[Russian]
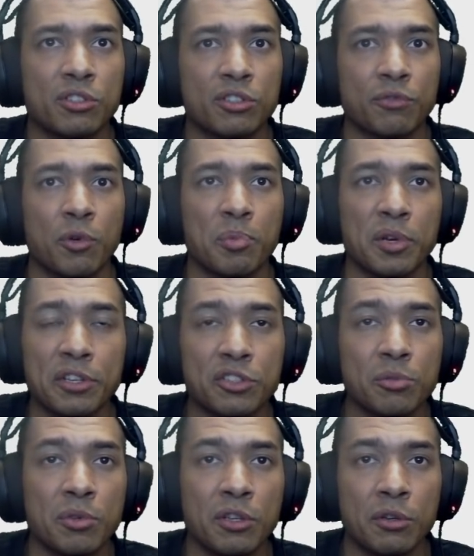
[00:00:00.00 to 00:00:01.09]
с
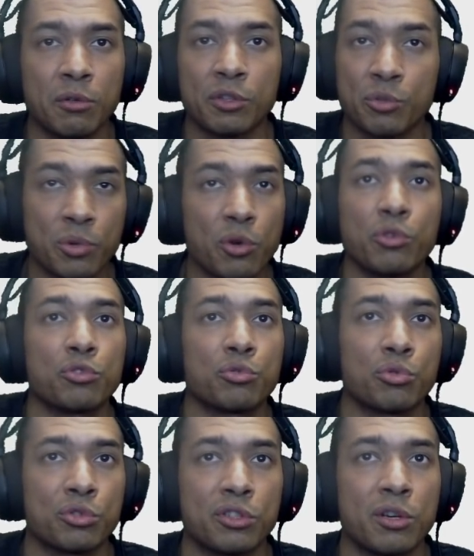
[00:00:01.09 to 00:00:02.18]
fps разберетесь
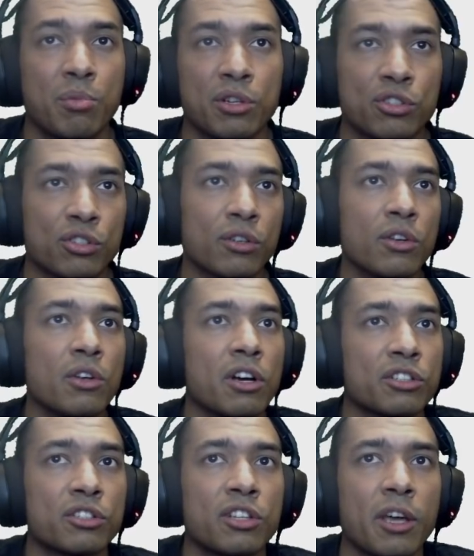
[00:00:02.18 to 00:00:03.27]
тоже, да, банжи?
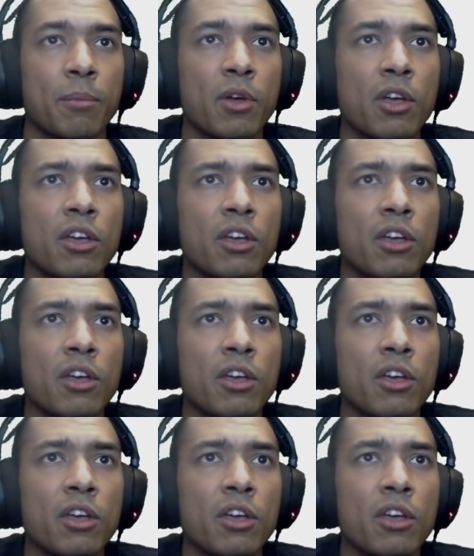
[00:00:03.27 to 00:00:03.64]
Ожидаем.